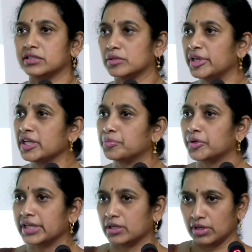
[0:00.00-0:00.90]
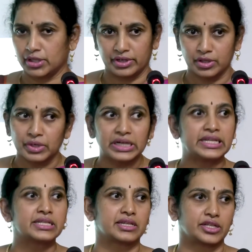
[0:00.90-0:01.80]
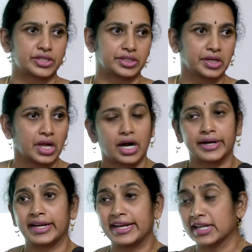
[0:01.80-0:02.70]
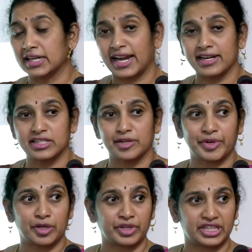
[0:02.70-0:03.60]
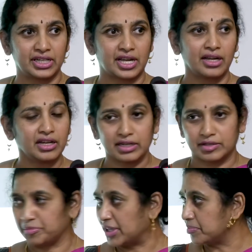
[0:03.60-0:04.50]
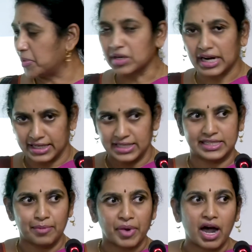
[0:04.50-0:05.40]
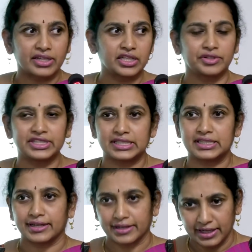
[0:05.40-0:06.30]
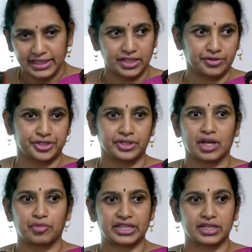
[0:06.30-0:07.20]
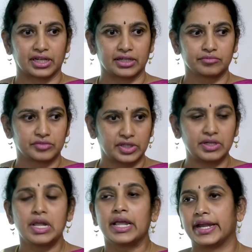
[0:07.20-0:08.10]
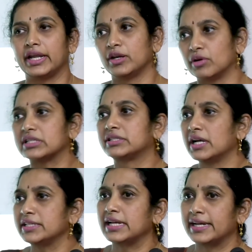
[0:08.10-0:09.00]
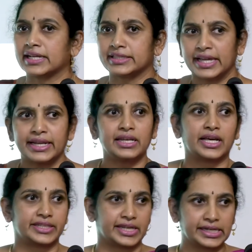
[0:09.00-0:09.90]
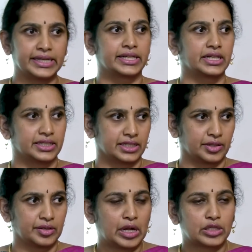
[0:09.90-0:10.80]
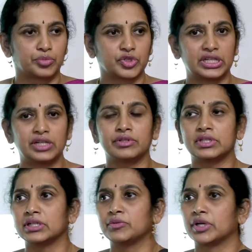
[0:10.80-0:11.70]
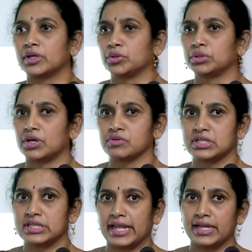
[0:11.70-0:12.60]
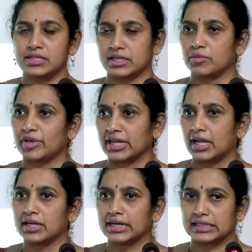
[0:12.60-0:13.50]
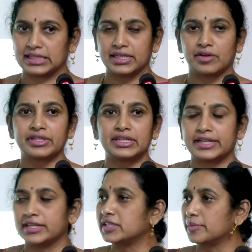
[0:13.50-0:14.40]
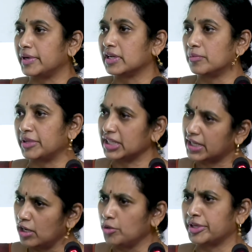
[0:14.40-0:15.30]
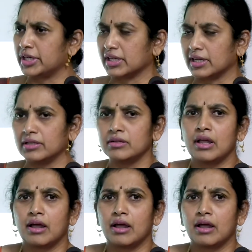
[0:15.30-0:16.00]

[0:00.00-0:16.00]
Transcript: நான் ஜெர்மனிக்கு போய் எனக்கு ஒரு டுவெண்ட்டி ஒன் இயர்ஸ் ஆச்சு அதனால் எனக்கு அண்ட் செப்பேடு பற்றி நான் இப்போ போய் கடைசியாக பார்த்துட்டு வந்ததுனாக்கா இந்த வருஷம் தான் பார்த்துருக்கேன் ஏன்னா என்னோடய சர்ச்சில் எனக்கு தெரியல அது எங்கே இருக்குன்ட்டுன்னு ஸோ முதல்ல வந்து ஒரு டூ தௌசண்ட் எயிட் அந்த மாதிரி காலகட்டத்துலேயும் நான் வந்து லைடன் சப்பேடுகள் பற்றி கேள்விப்பட்டிருக்கேன்